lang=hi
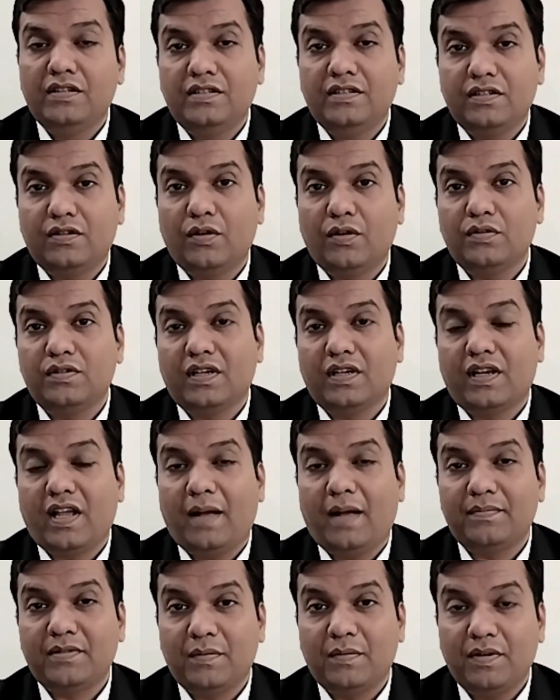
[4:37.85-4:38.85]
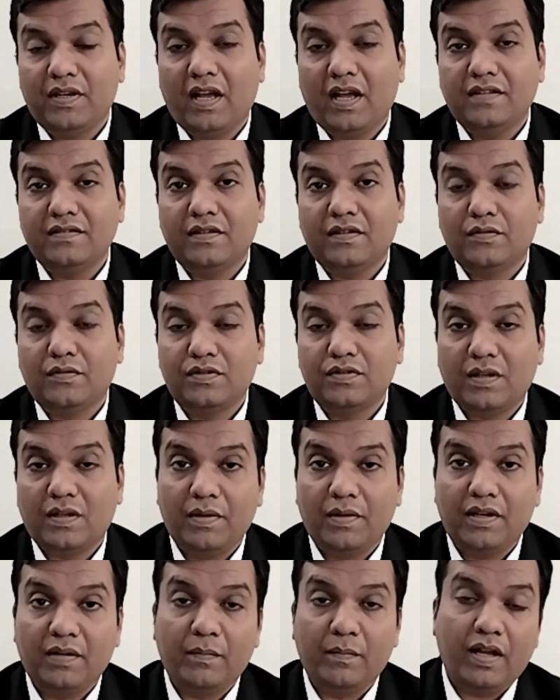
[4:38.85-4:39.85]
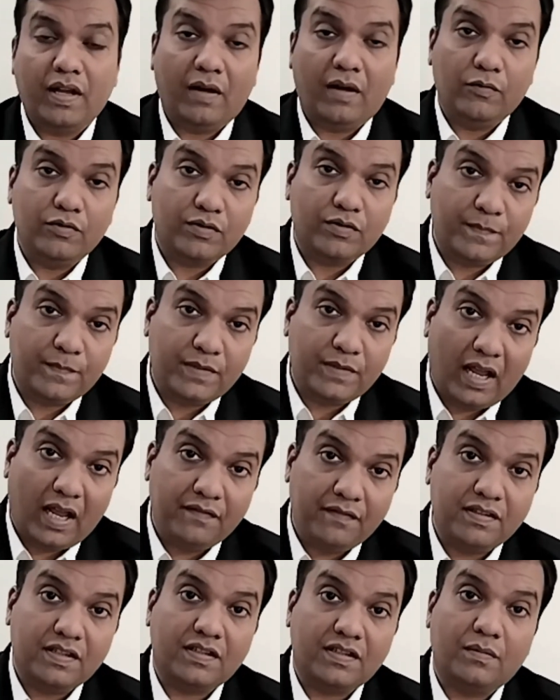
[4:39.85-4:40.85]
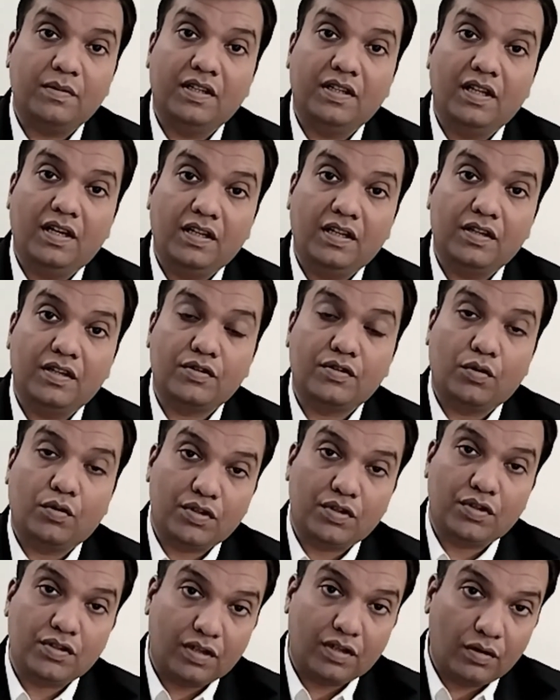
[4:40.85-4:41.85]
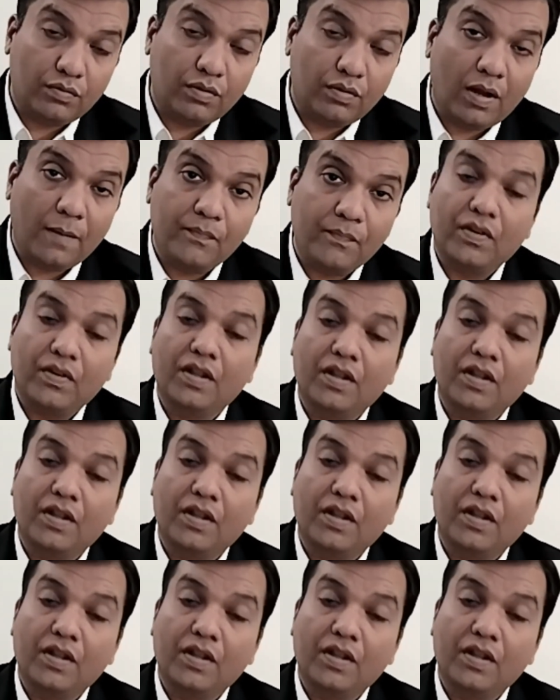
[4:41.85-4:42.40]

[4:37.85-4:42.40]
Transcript: जितने हो सके आप सभी के आंसर उस समय मैं उस लाइव सेशन में देने की कोशिश करूंगा